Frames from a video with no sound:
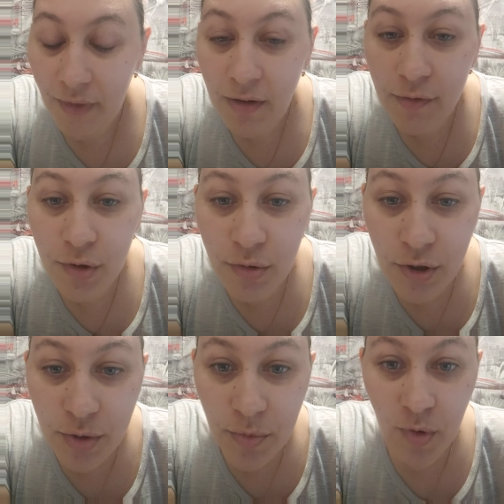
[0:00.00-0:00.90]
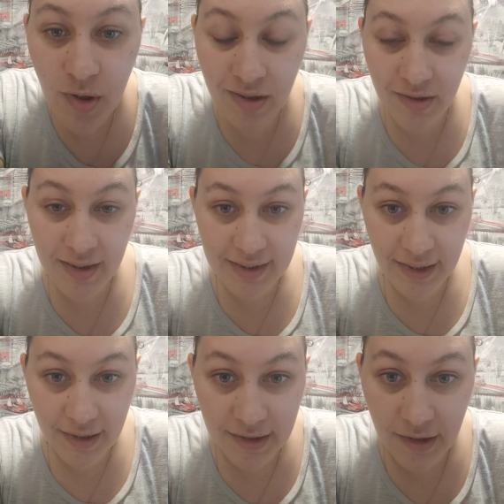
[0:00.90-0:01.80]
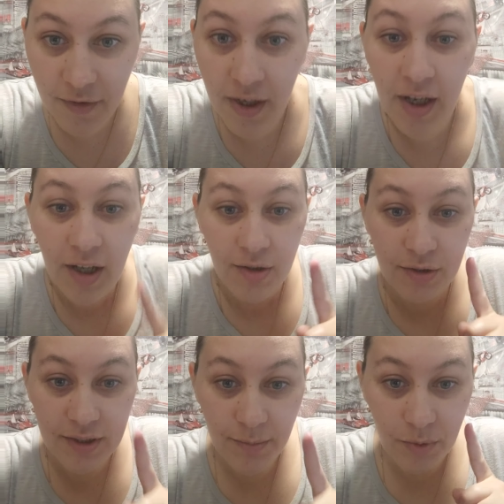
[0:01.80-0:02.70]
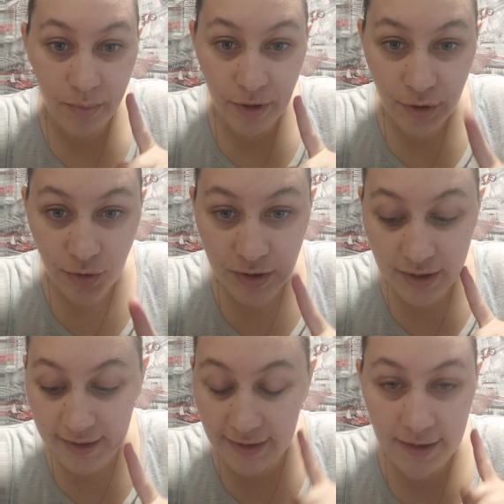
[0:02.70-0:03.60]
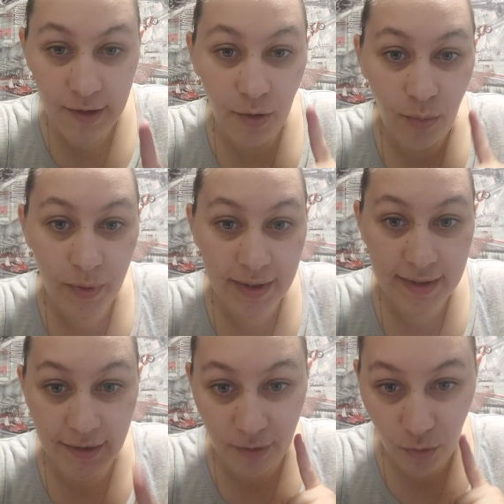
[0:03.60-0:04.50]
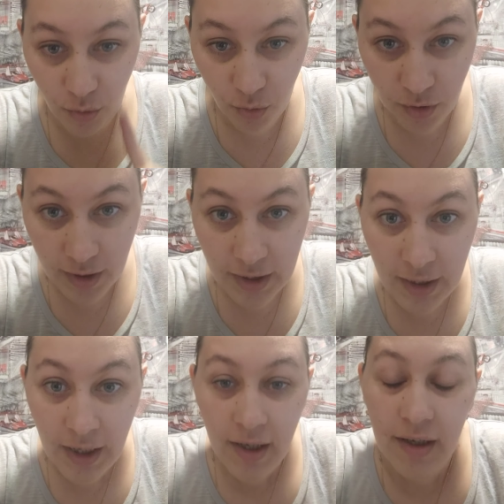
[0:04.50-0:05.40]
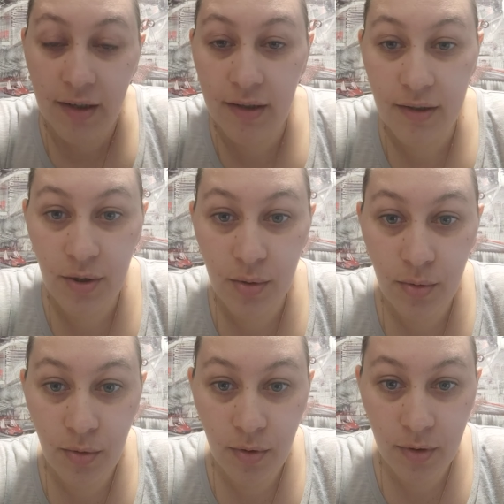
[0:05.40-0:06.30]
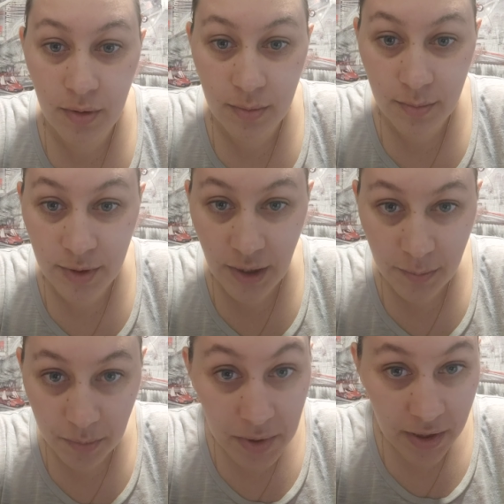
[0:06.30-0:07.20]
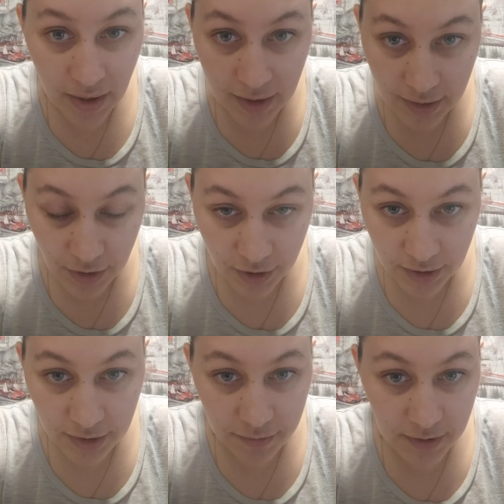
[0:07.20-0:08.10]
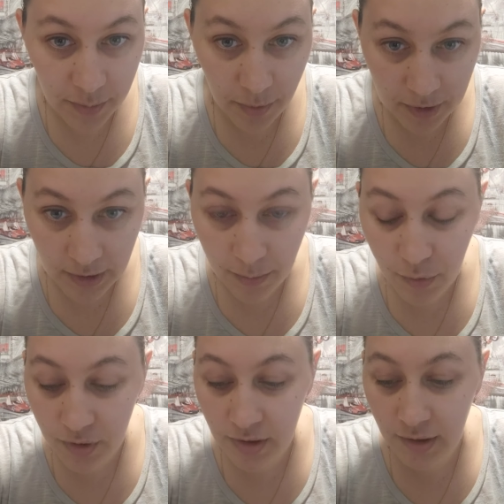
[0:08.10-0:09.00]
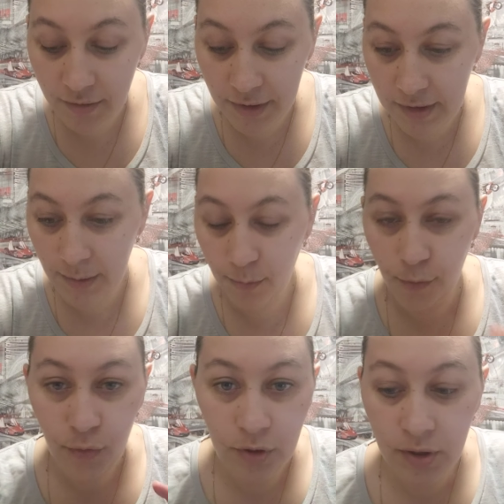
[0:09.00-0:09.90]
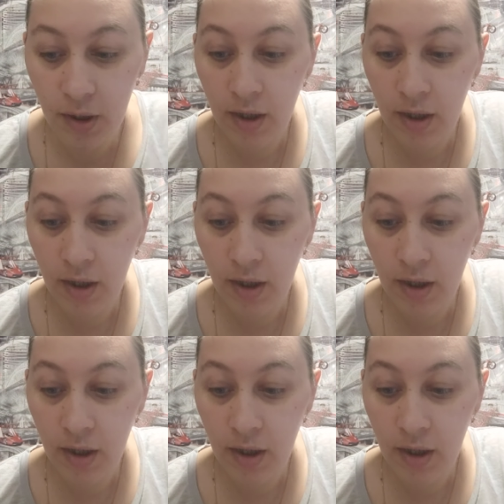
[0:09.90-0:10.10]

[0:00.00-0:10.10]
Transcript: Вот, очень много недостатков, но самый большой, если нет комплексного ухода, э, то э, меня моментально начинает высыпать. Да, многие говорят, там, вот,